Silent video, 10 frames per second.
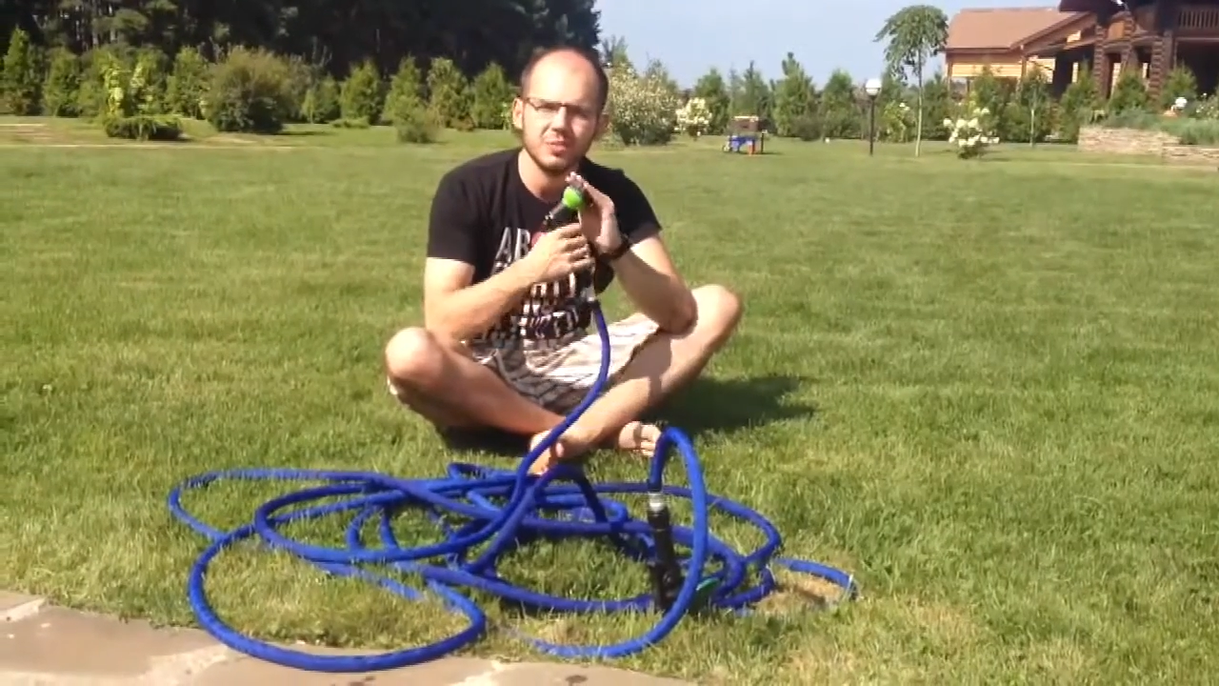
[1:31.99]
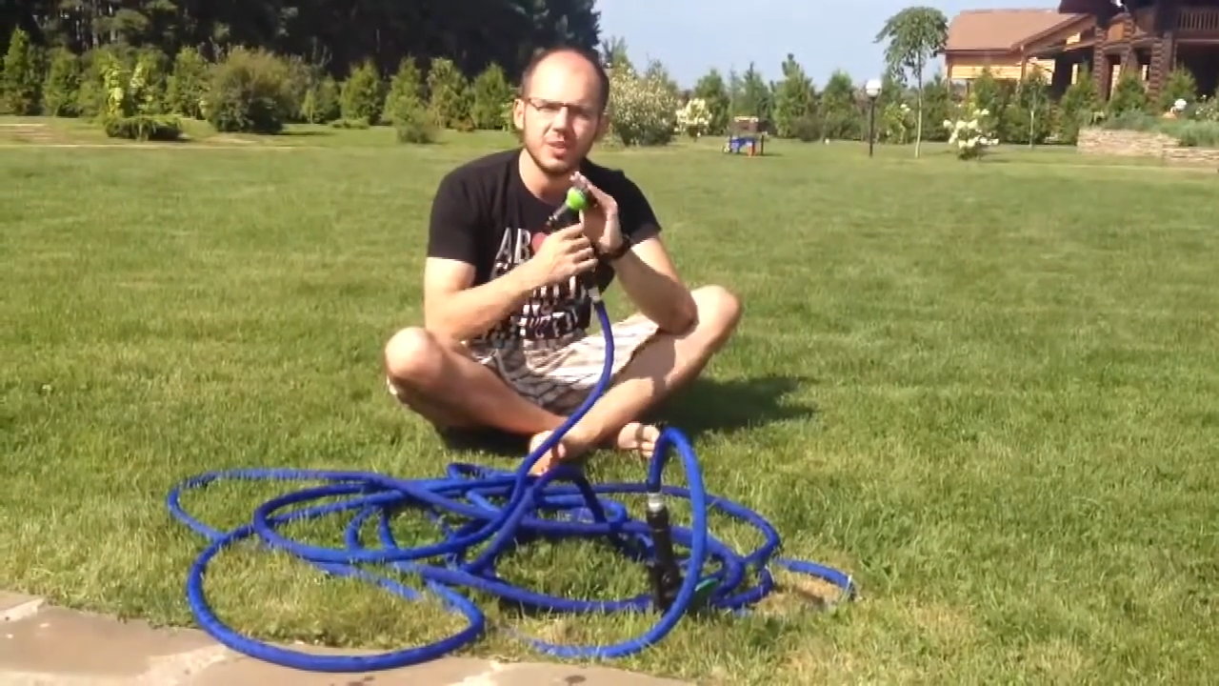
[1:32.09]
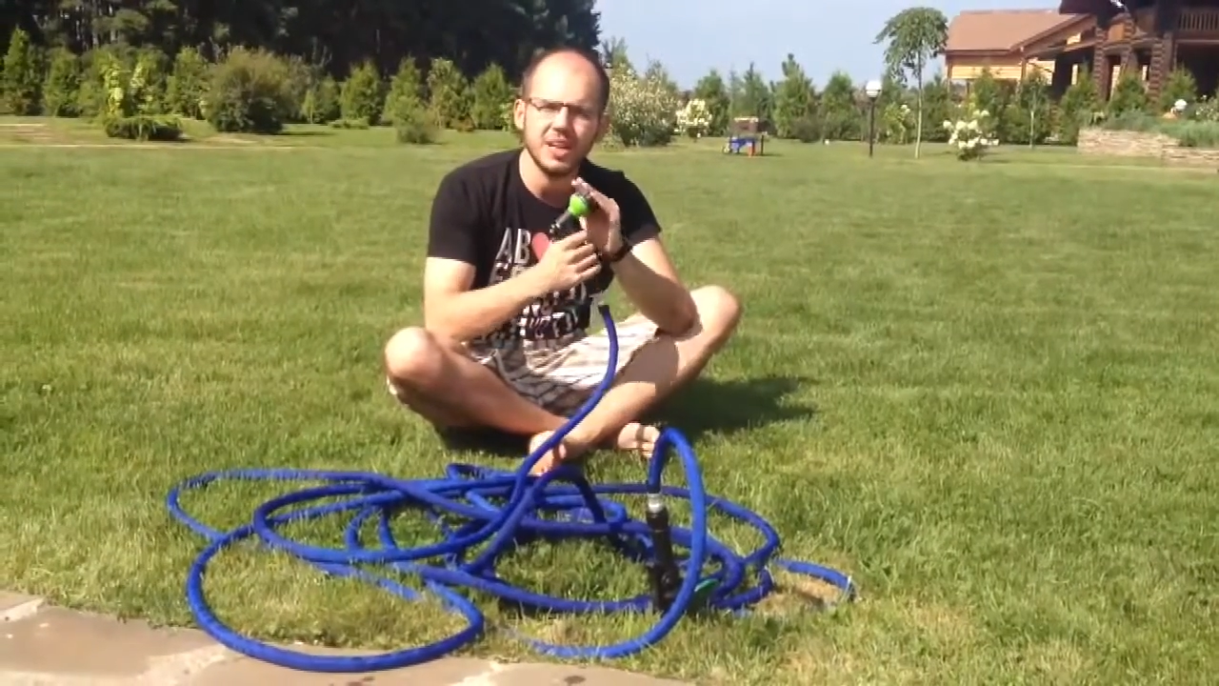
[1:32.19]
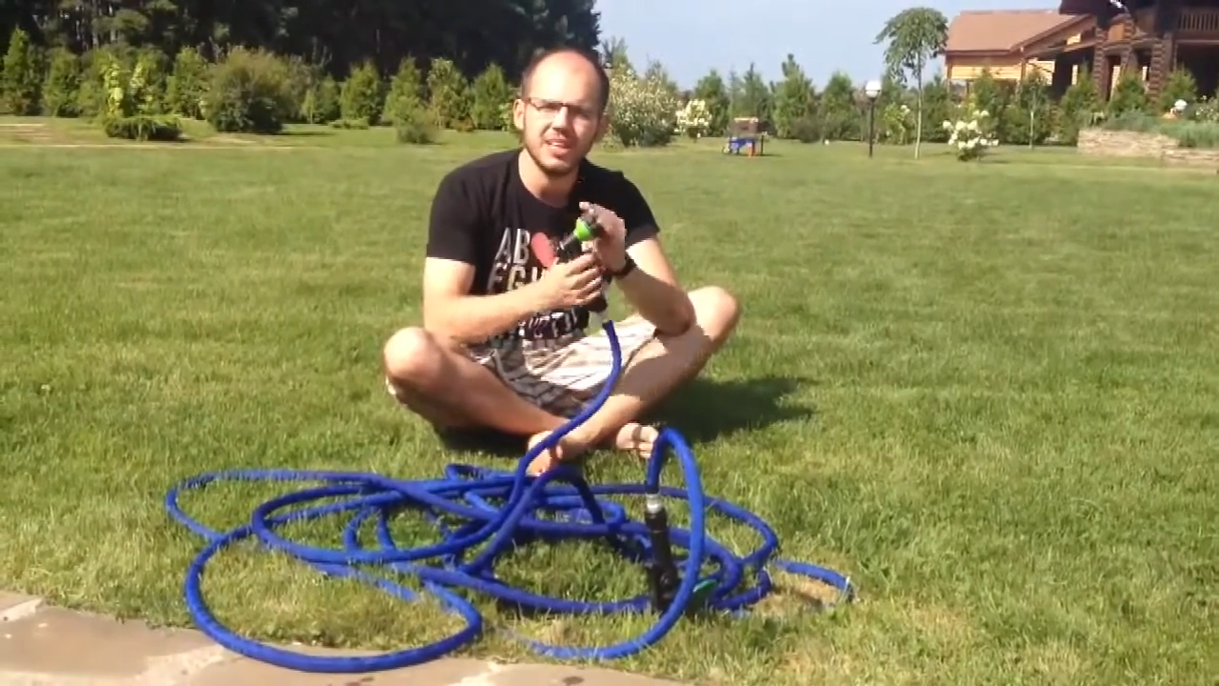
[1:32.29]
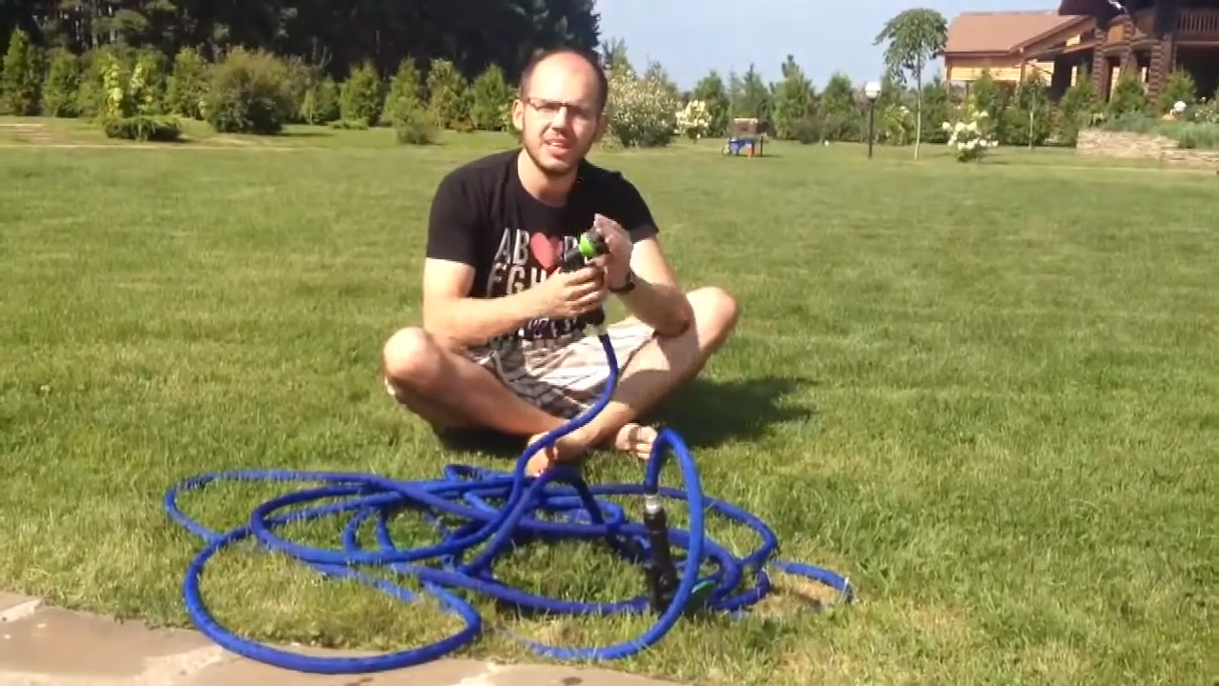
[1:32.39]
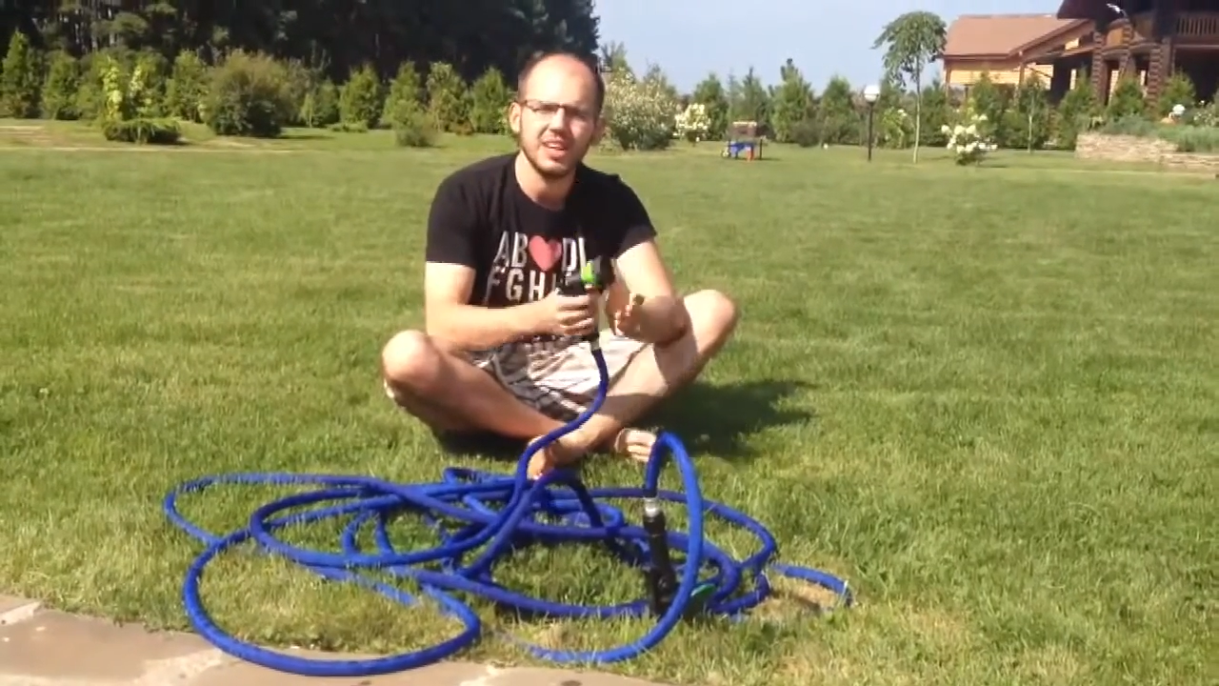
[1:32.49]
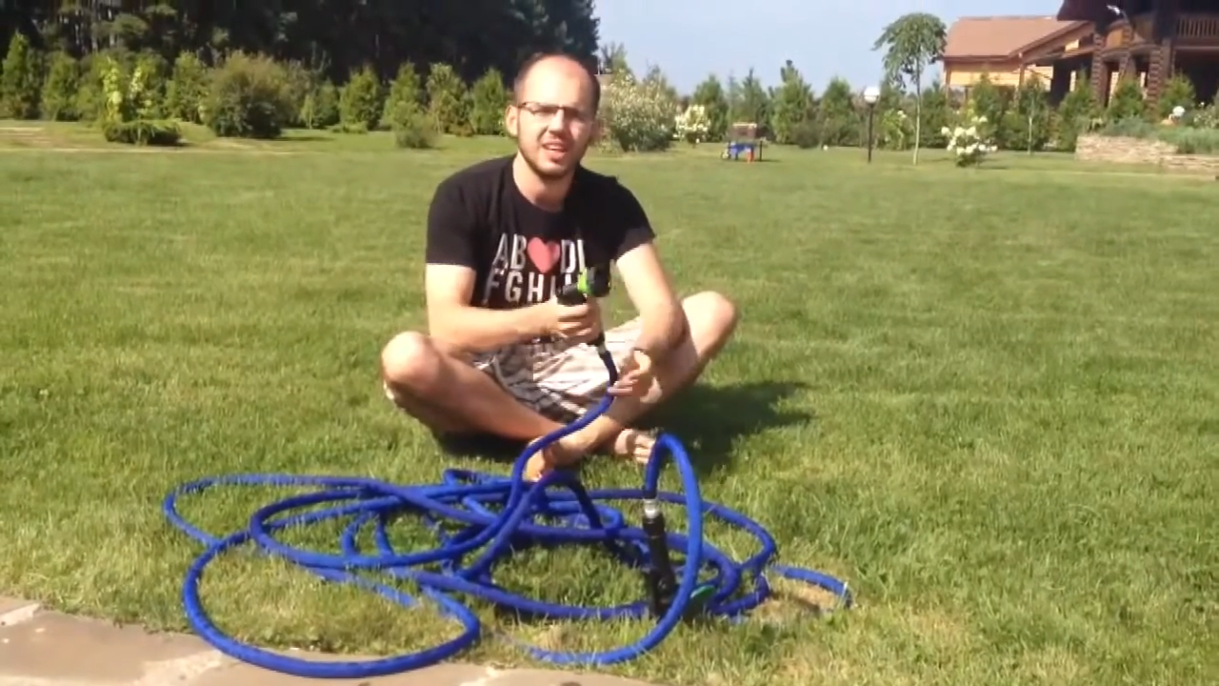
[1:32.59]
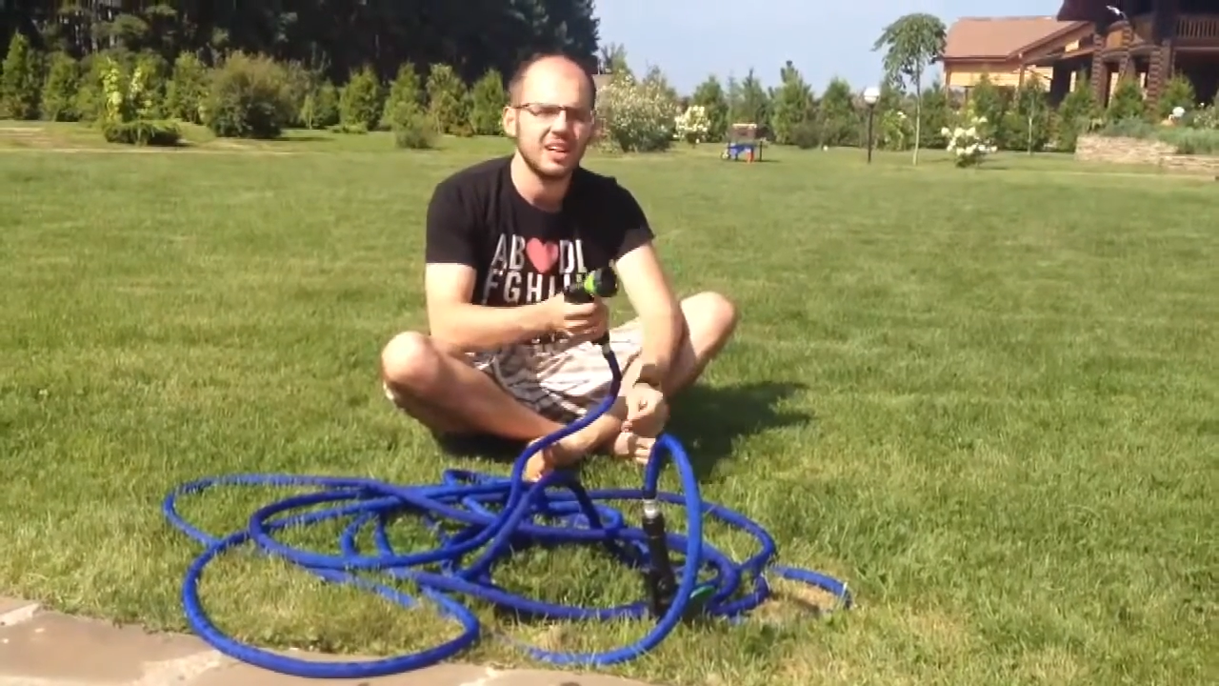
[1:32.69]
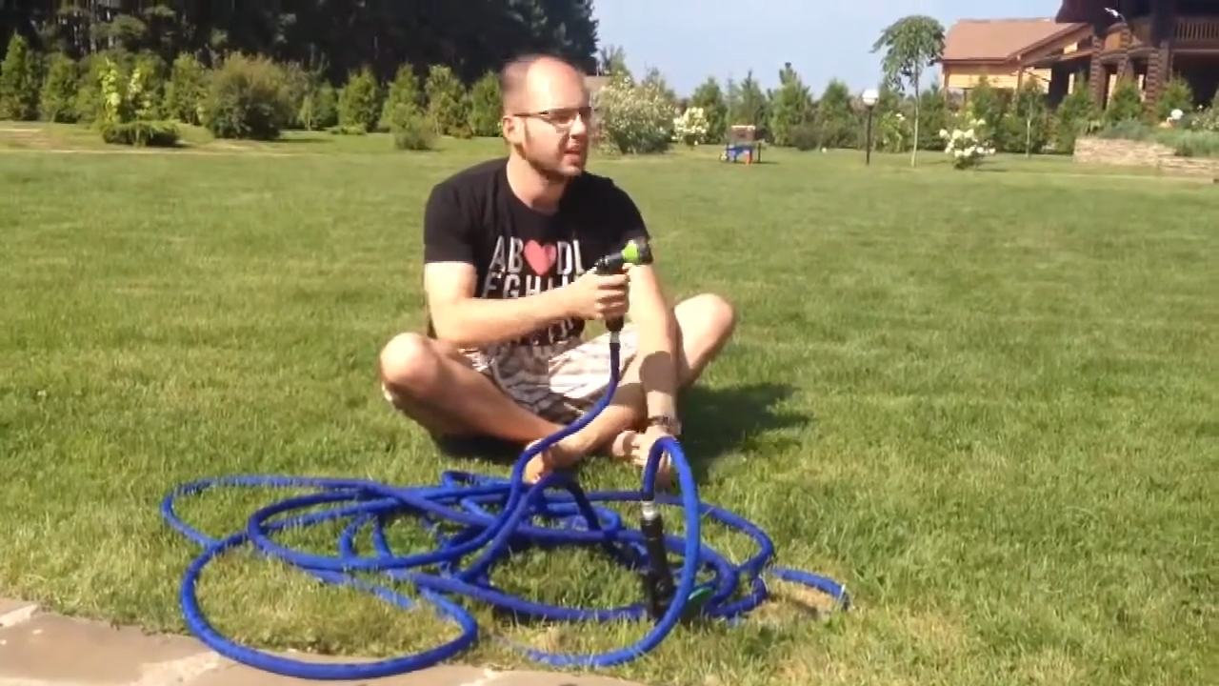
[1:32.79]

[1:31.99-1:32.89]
распыления.